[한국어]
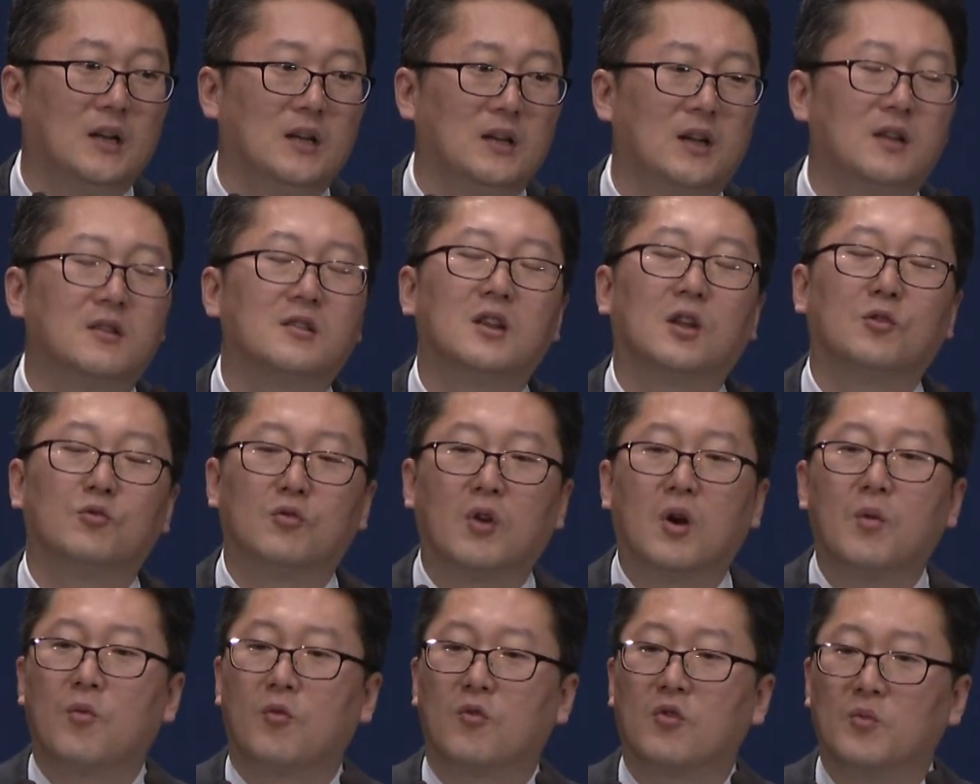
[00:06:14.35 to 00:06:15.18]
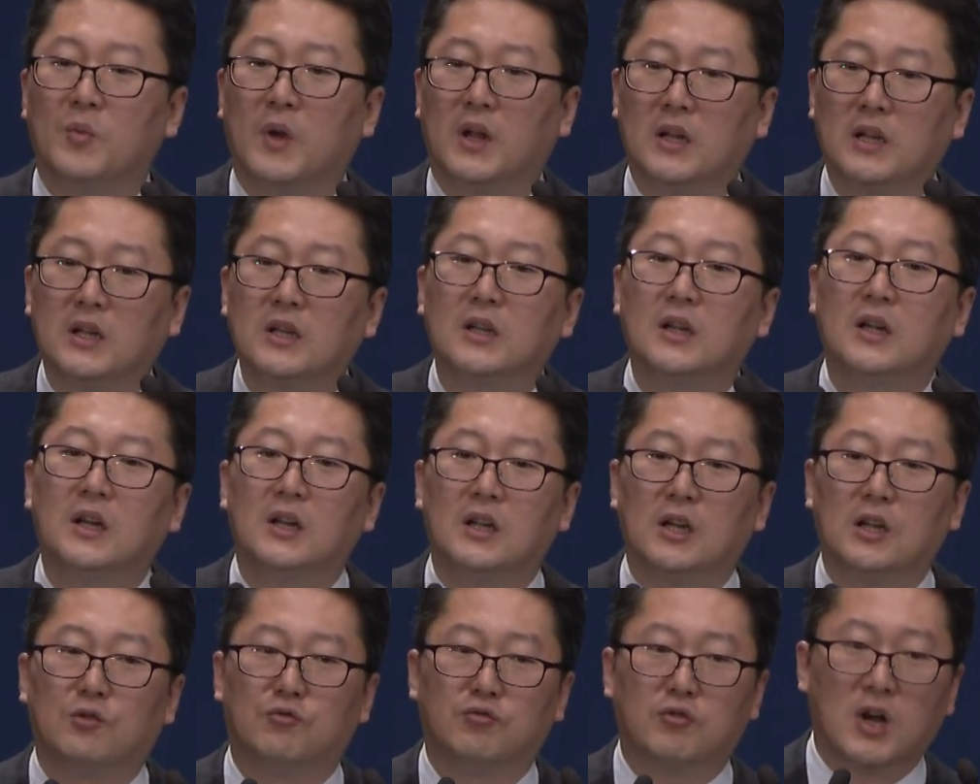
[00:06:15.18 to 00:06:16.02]
그래서 이제 누가복음에는
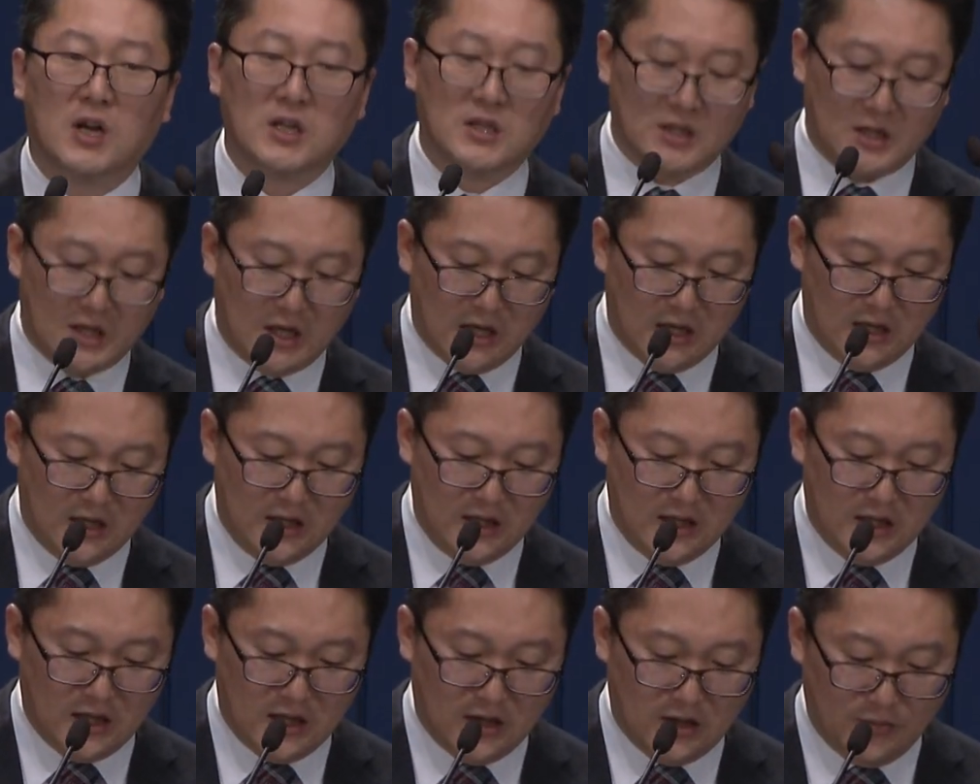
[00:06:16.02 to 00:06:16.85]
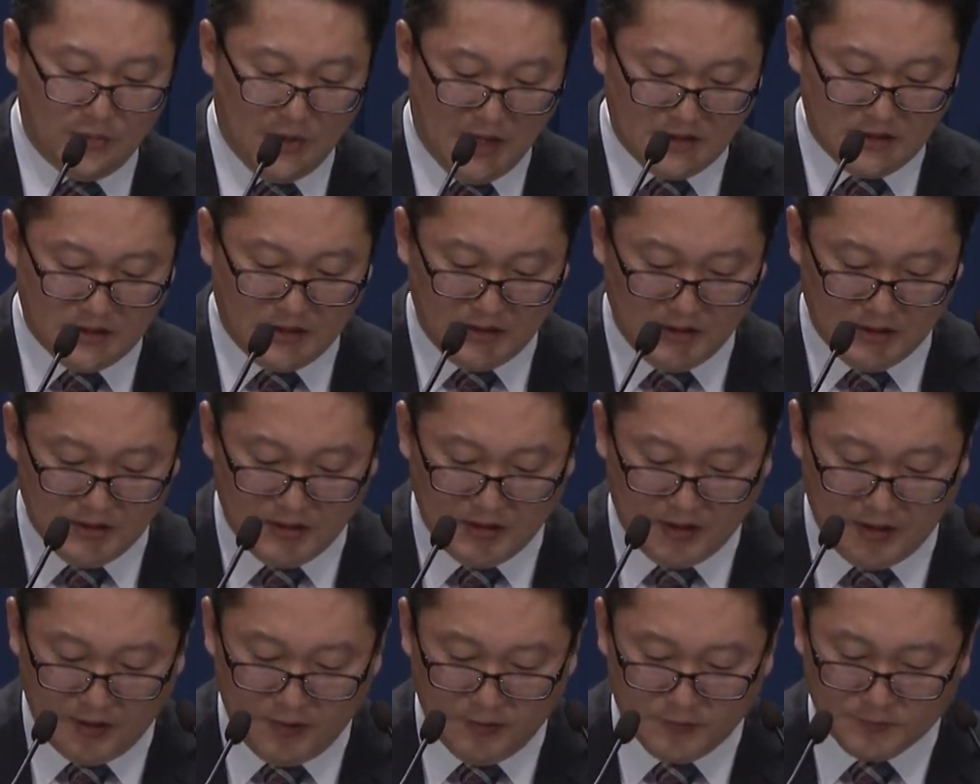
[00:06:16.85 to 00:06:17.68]
이 두 가지가 빠져
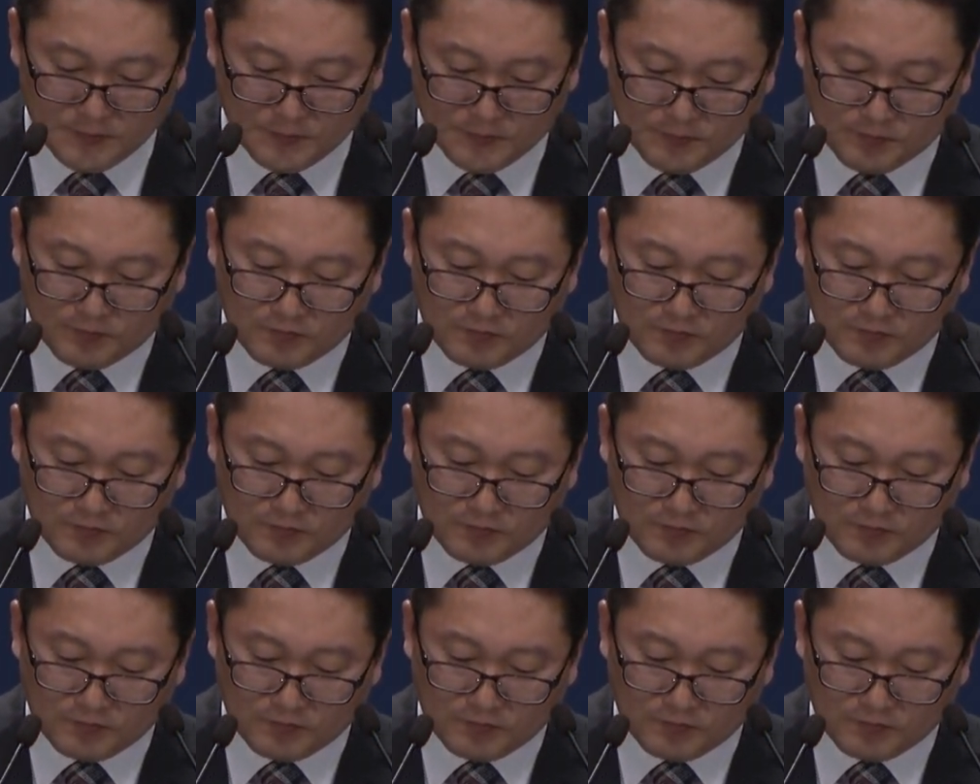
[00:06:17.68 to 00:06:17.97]
있는데요.